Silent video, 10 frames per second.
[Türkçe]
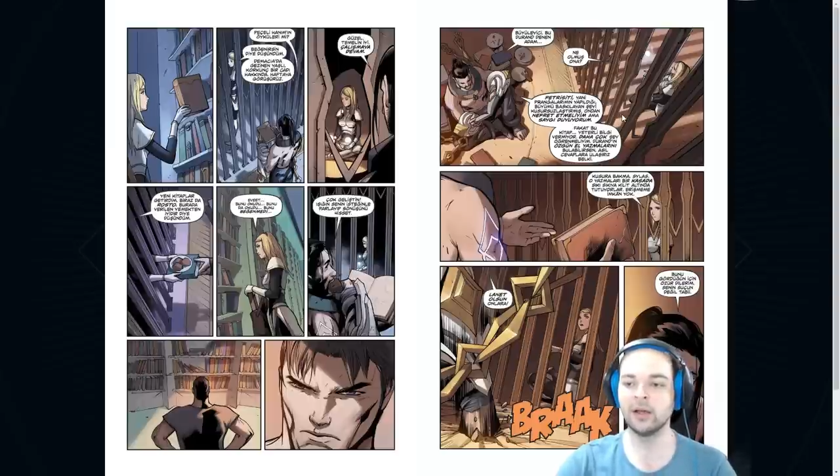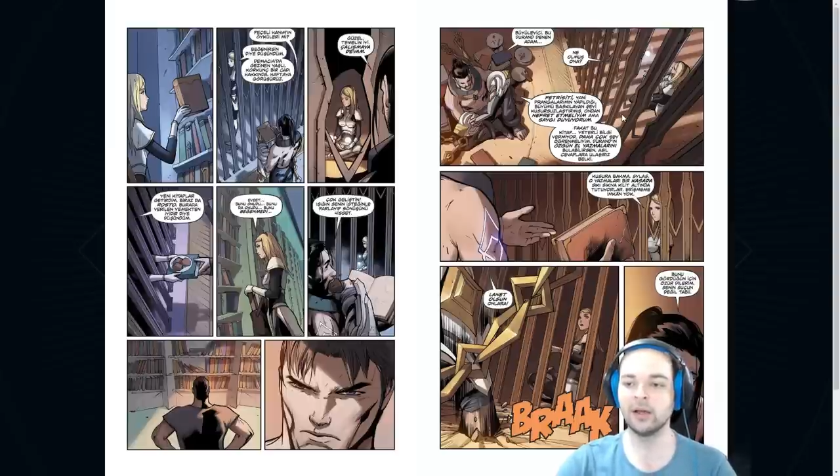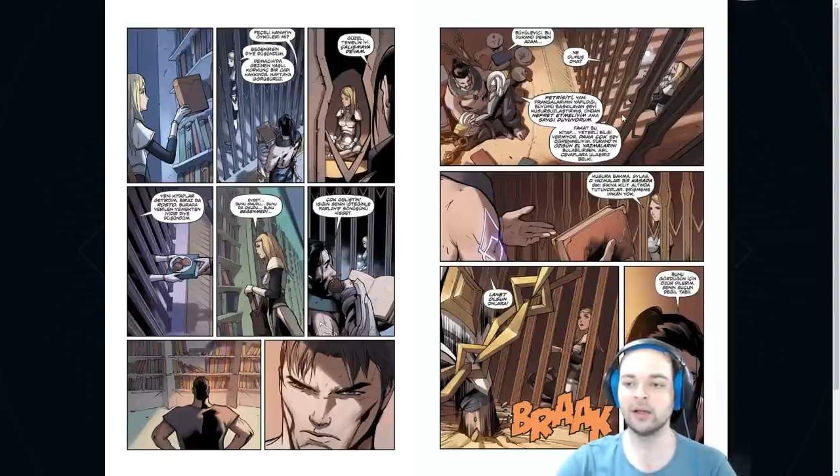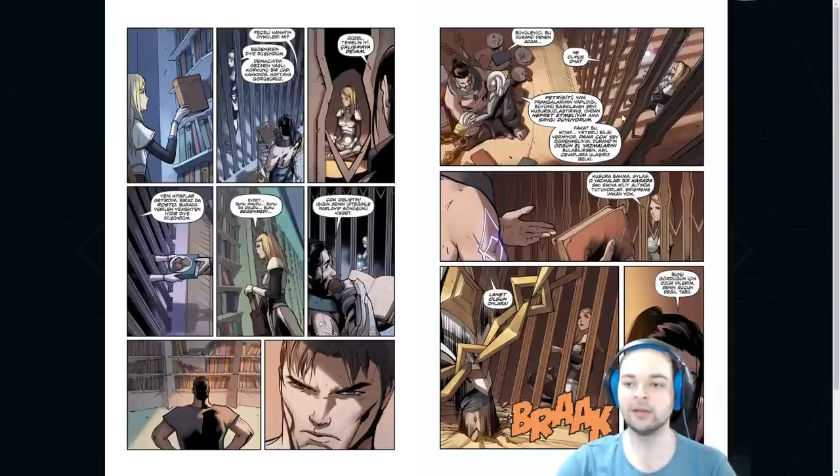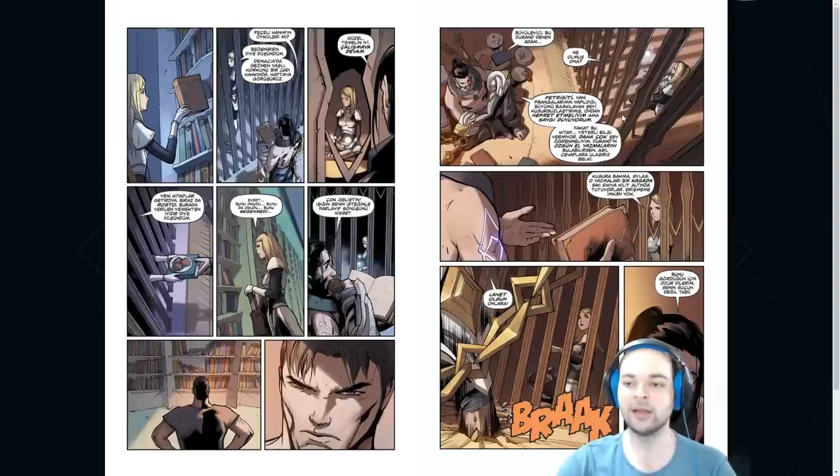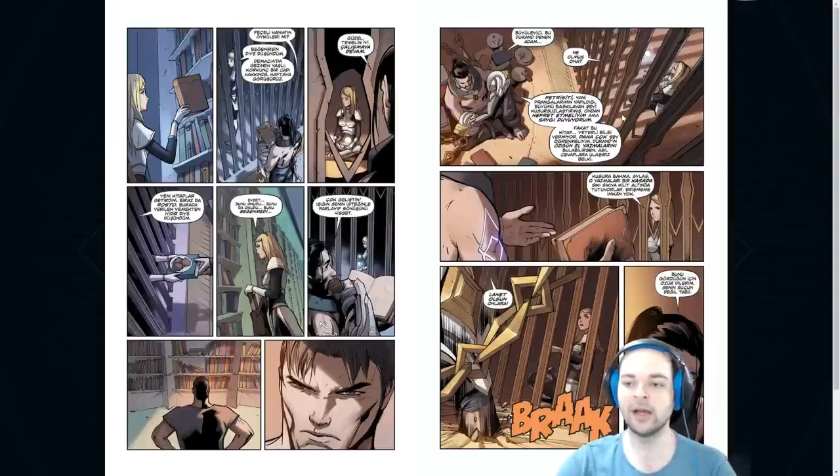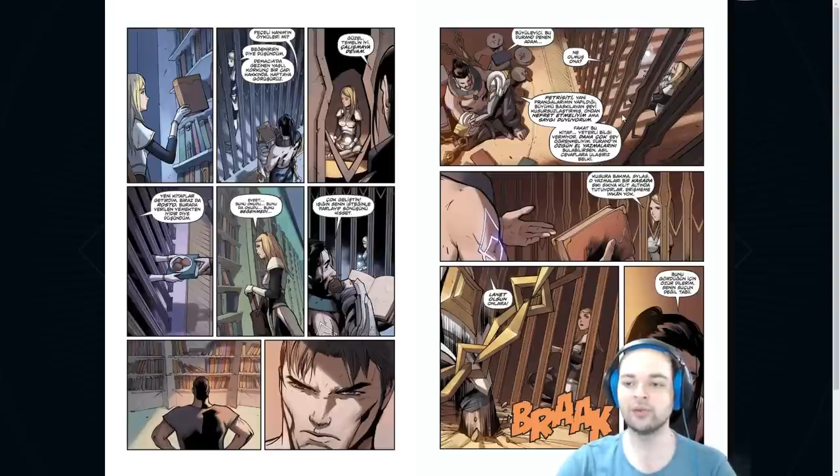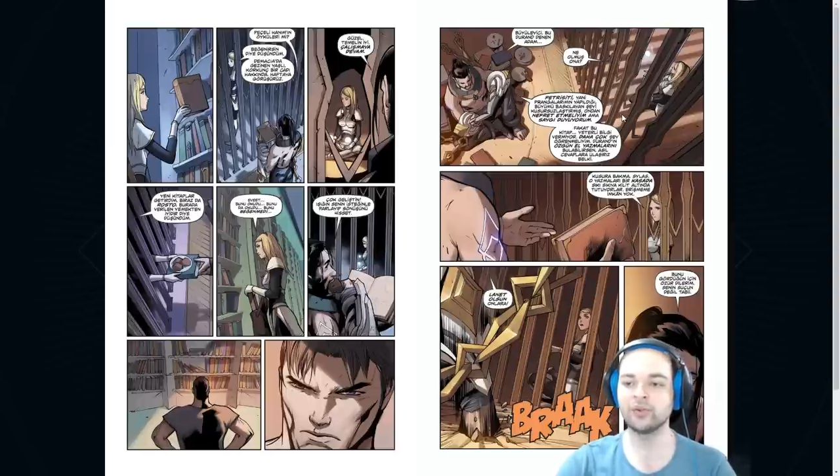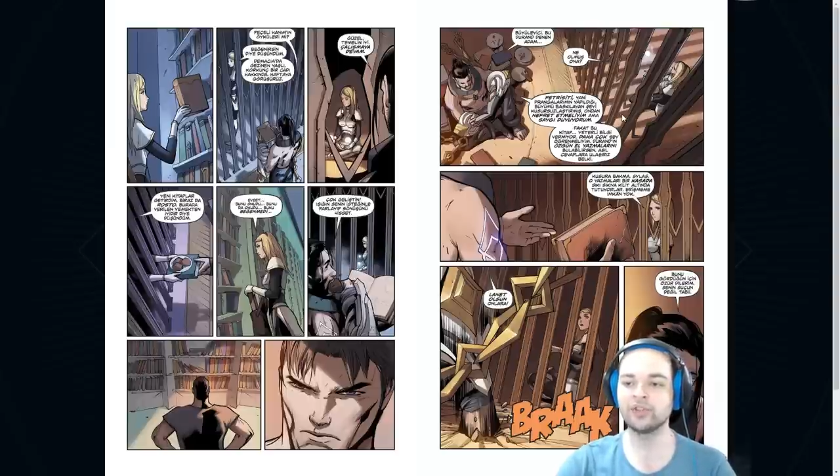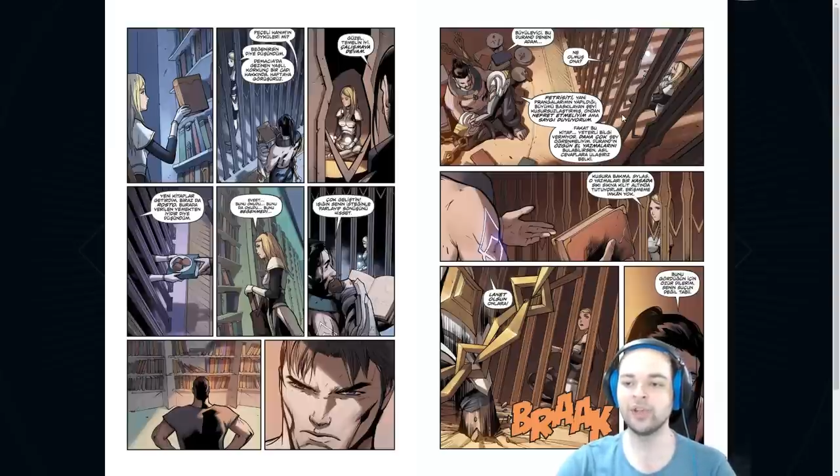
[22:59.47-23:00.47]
Ee, daha çok şey